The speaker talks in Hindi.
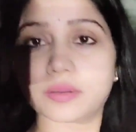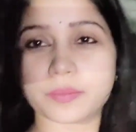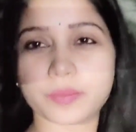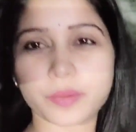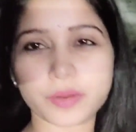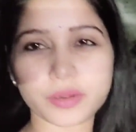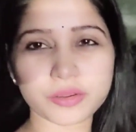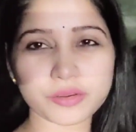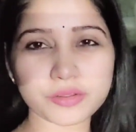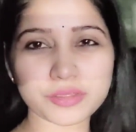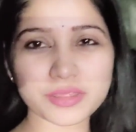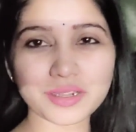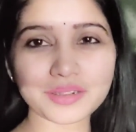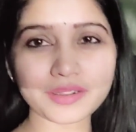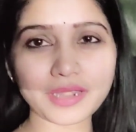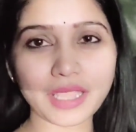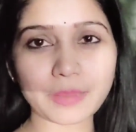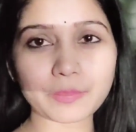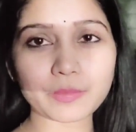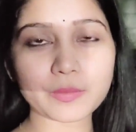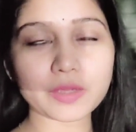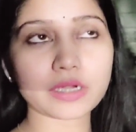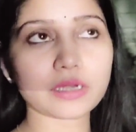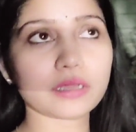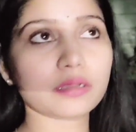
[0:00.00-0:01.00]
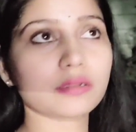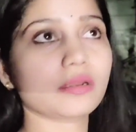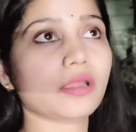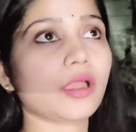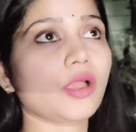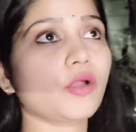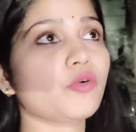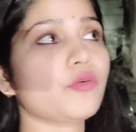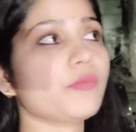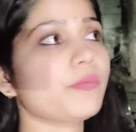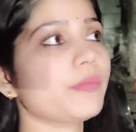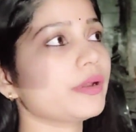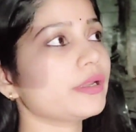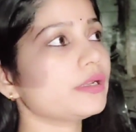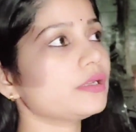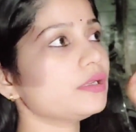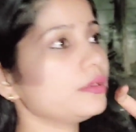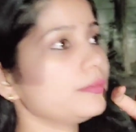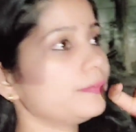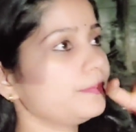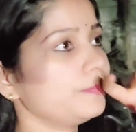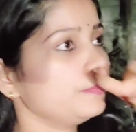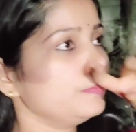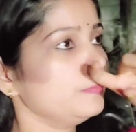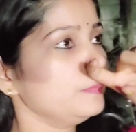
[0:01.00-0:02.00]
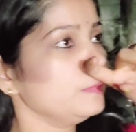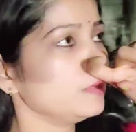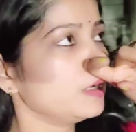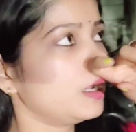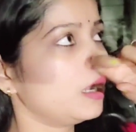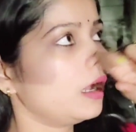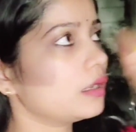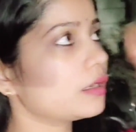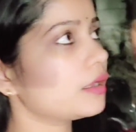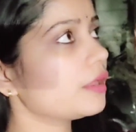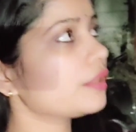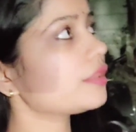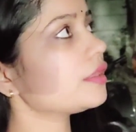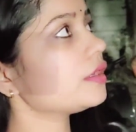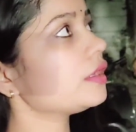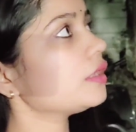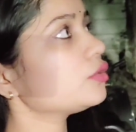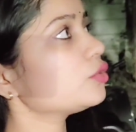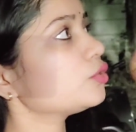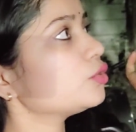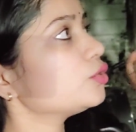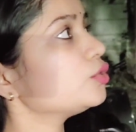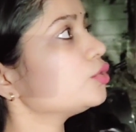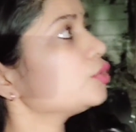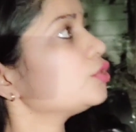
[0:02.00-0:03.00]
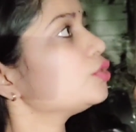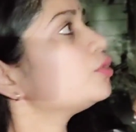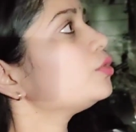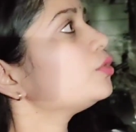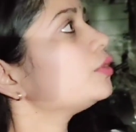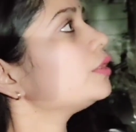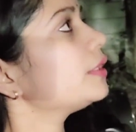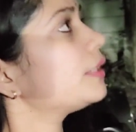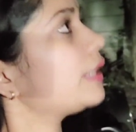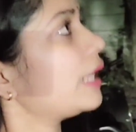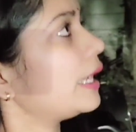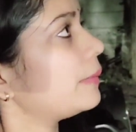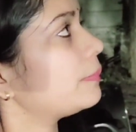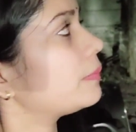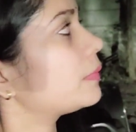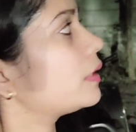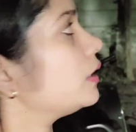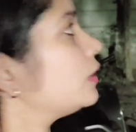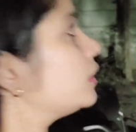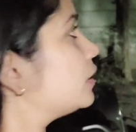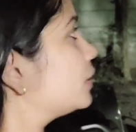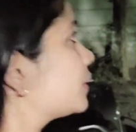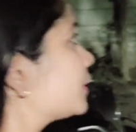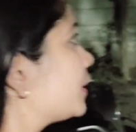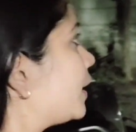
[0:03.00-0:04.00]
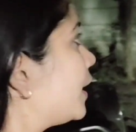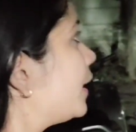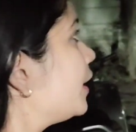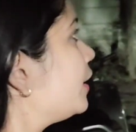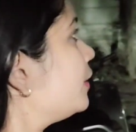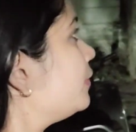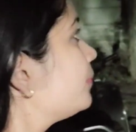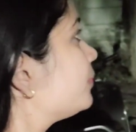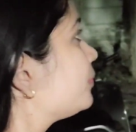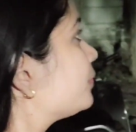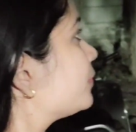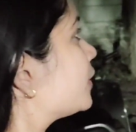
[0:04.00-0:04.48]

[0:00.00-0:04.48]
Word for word: पोल्यूशन टाइप का लग रहा है ऊपर हल्का सा ना धुंध धुंध टाइप का लग रहा है